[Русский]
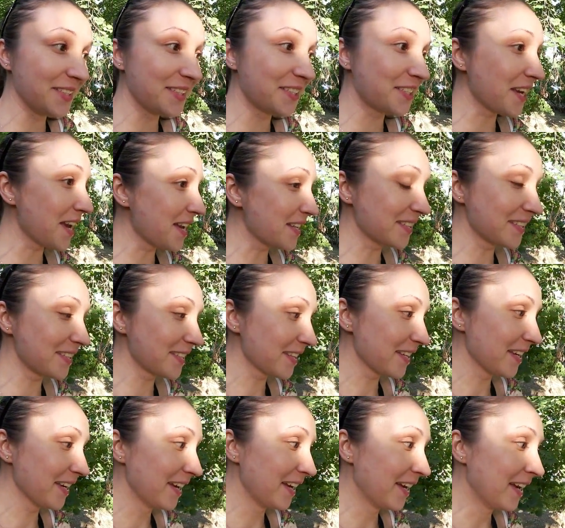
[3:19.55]
Сейчас
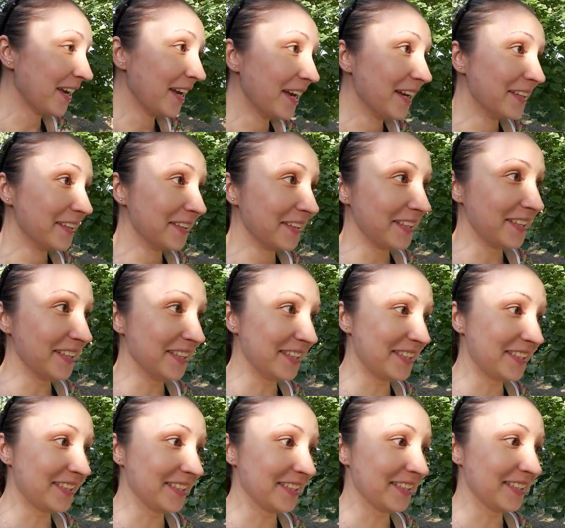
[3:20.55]

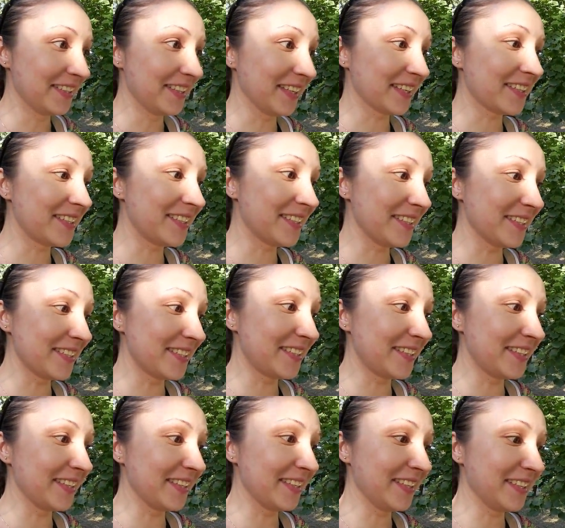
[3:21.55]
нынче
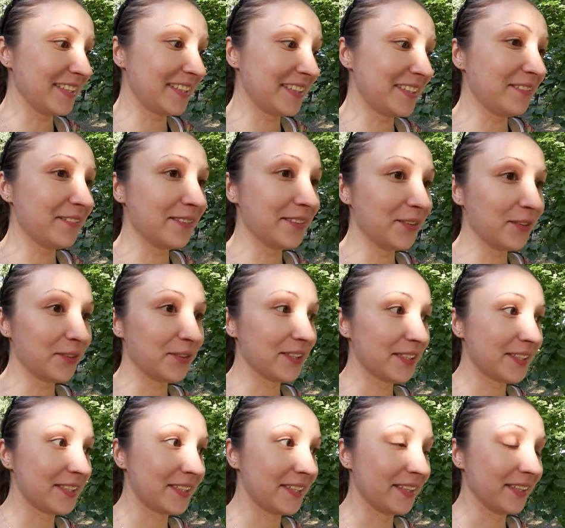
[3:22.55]
таксисты из
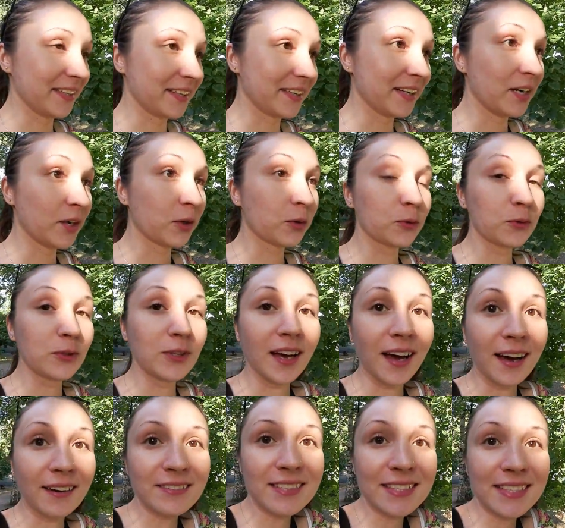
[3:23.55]
90-х.
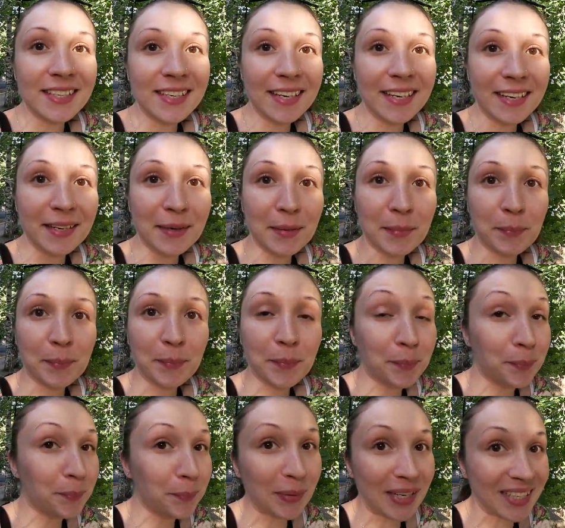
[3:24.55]
Куда все
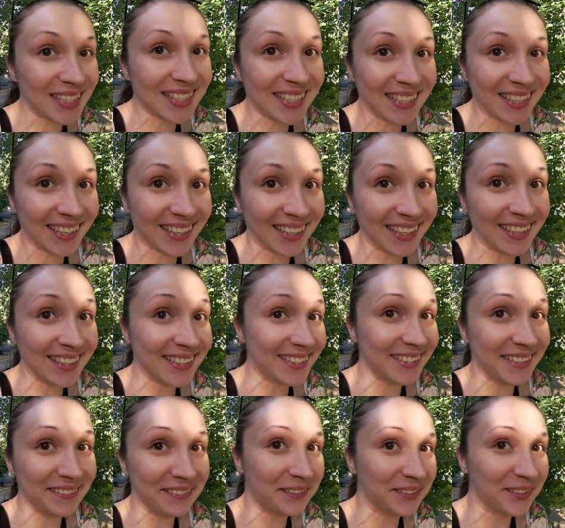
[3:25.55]
пацики из
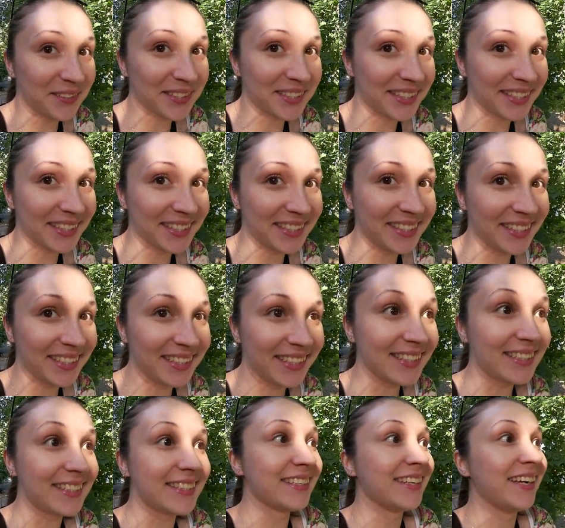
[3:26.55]
90-х
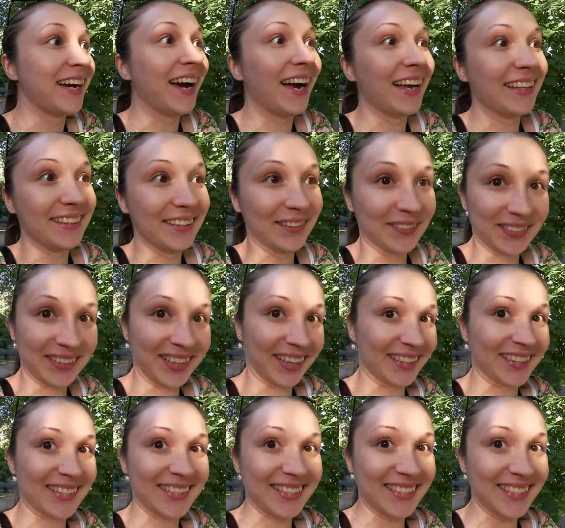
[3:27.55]
делись? Они в
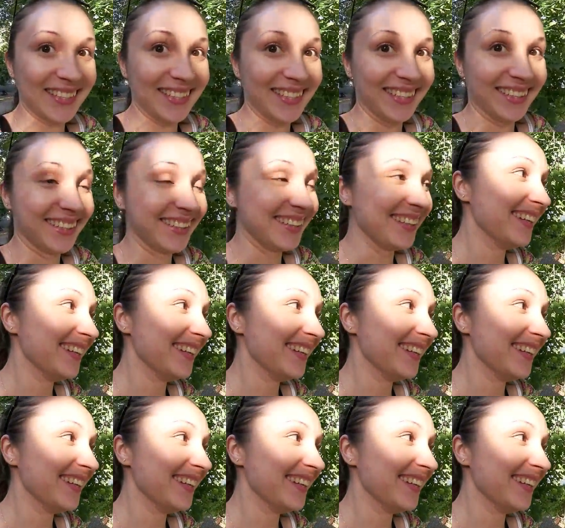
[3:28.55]
такси.